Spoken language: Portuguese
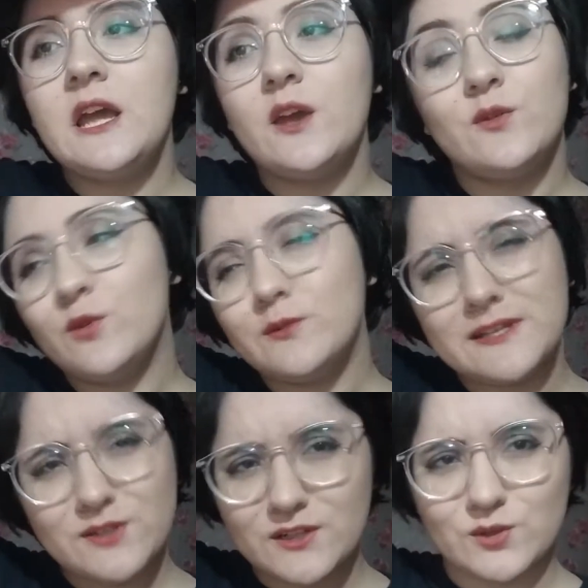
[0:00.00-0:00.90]
Eu não vou contar a
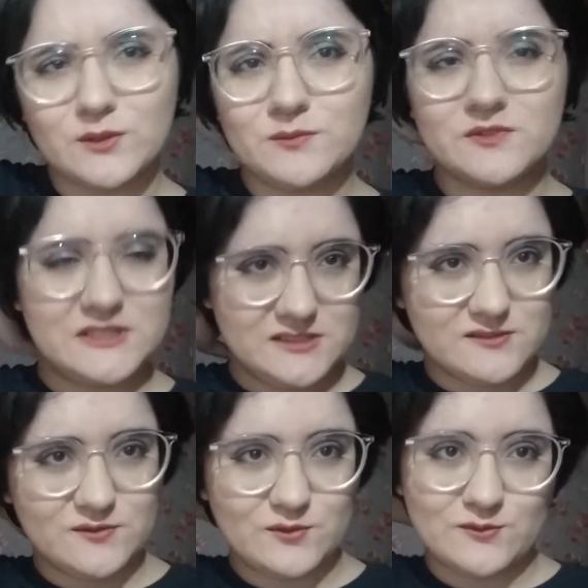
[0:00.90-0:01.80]
história toda pra vocês,
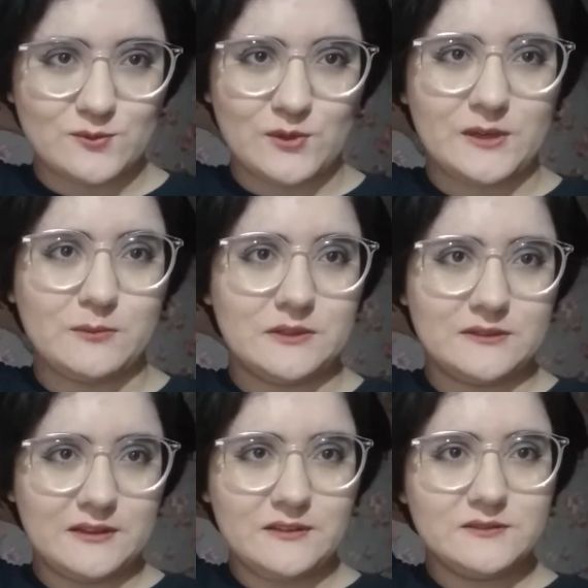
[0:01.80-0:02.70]
não, vou, não tô aqui pra,
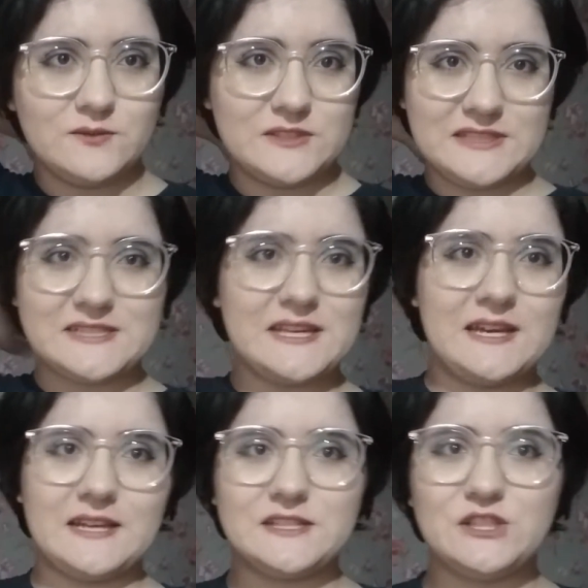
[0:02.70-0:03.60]
né? Se você
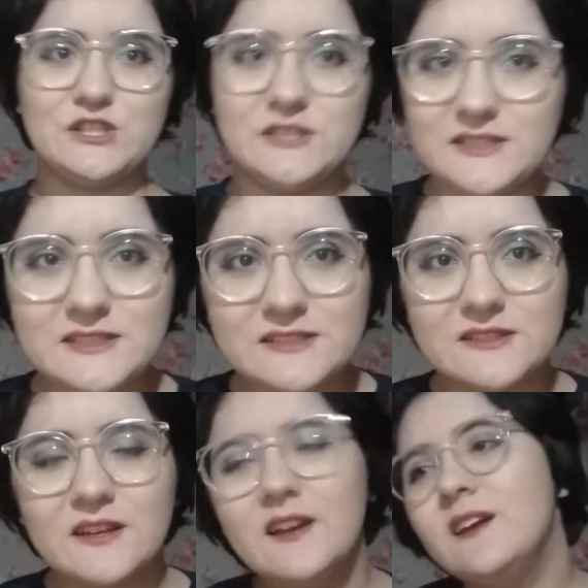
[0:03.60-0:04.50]
quiser assistir,
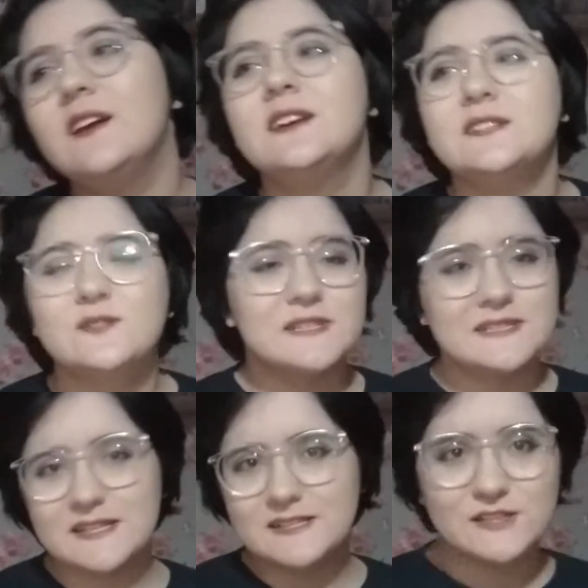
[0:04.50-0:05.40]
se você
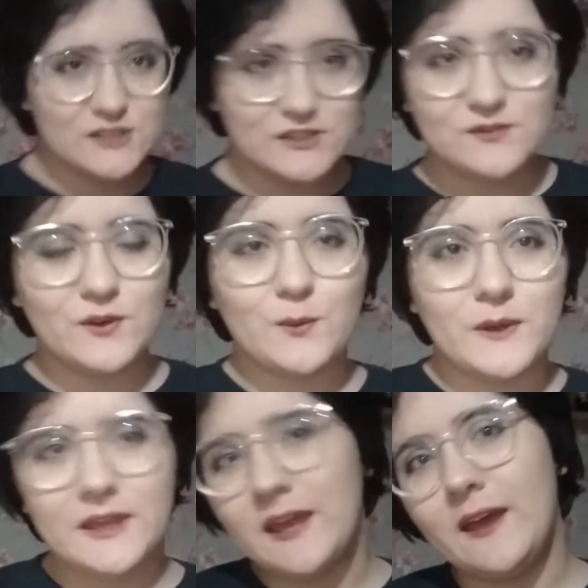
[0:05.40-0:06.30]
quiser assistir, ver como
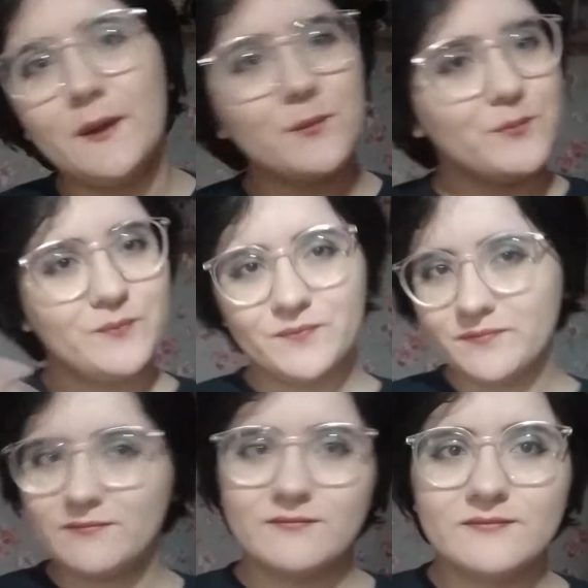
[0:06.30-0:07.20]
é que é,
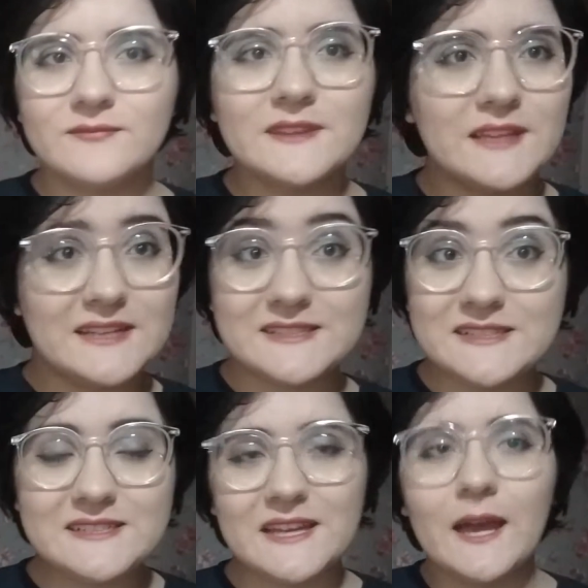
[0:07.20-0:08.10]

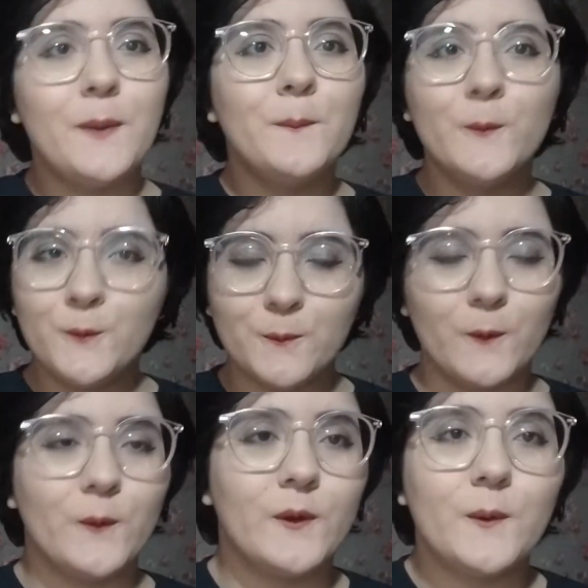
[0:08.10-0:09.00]
assista, é muito
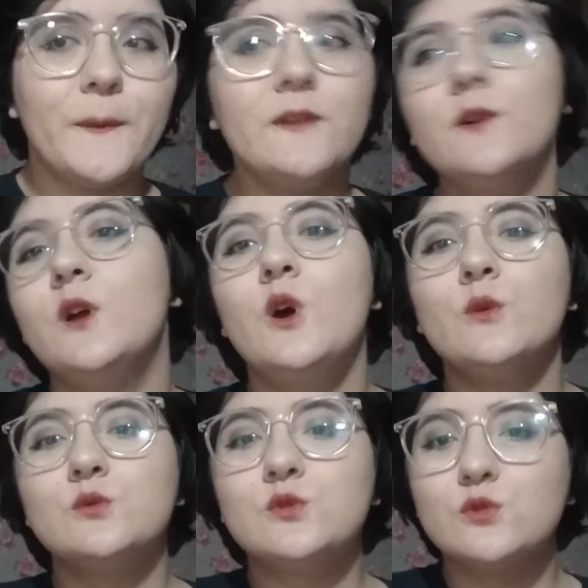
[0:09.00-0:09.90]
bom, eu recomendo.
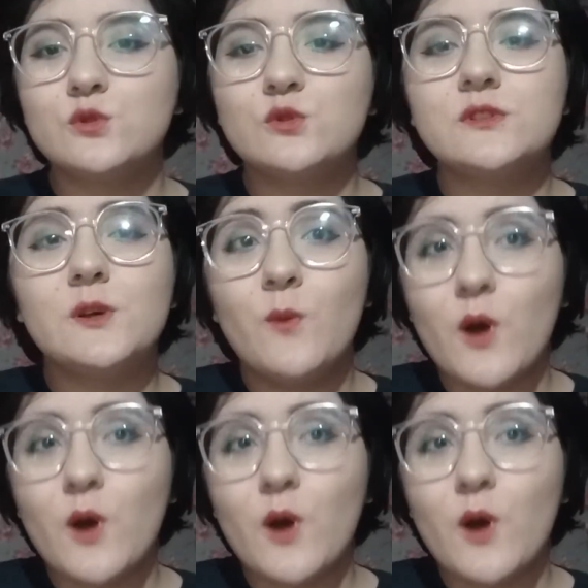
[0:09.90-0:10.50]
Os sustos são